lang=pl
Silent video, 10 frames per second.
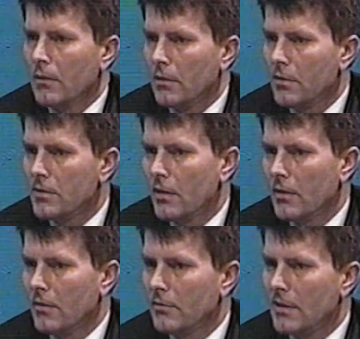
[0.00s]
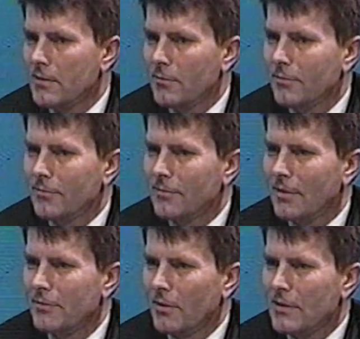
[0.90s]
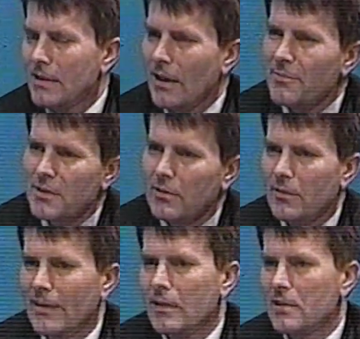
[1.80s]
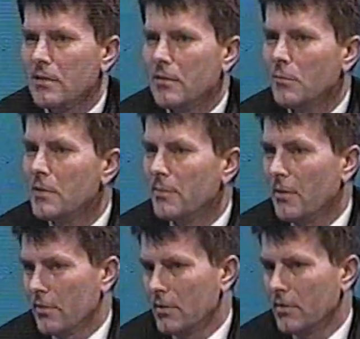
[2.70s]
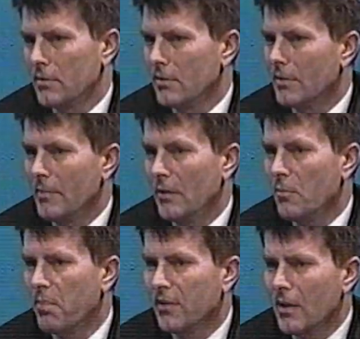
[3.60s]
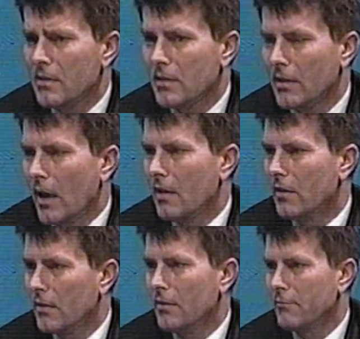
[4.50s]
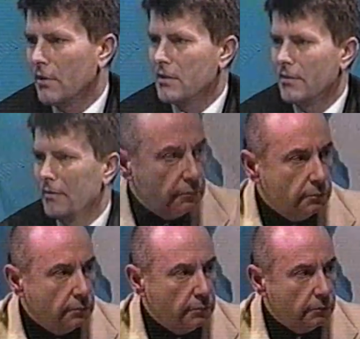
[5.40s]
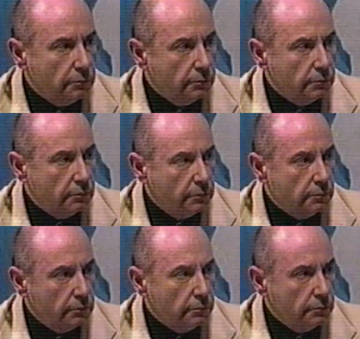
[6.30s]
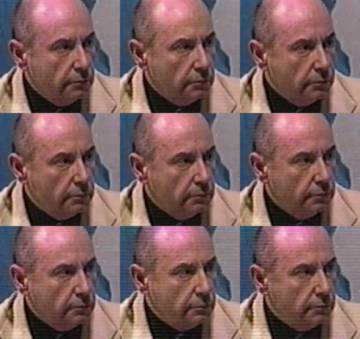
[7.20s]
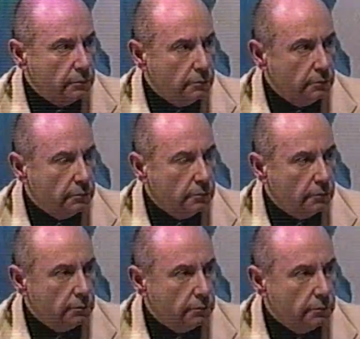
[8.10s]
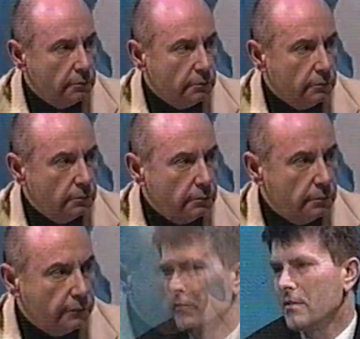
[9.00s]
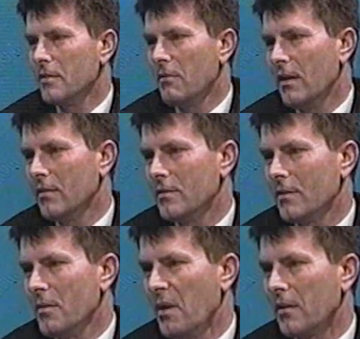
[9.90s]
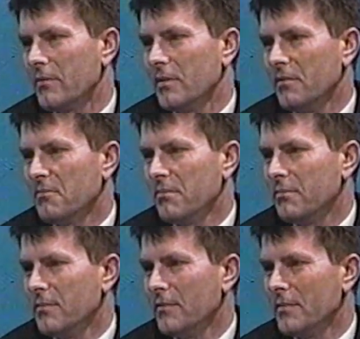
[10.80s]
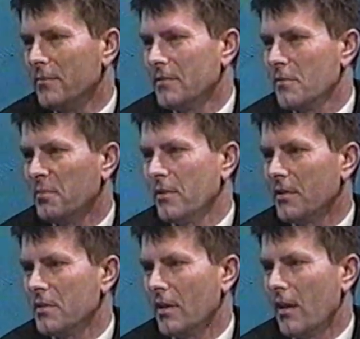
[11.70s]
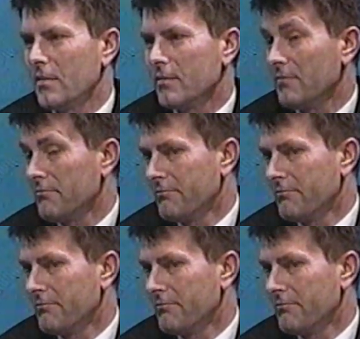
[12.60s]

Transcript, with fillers: gdzie one są, te wnioski, tak przygotowane, że ci ludzie prości nie mają pojęcia, jak ich właściwie wypełnić. A gdy niewłaściwie wypełnią, to fundacja odsyła i się nie martwi. Mówi, zrób to jeszcze raz.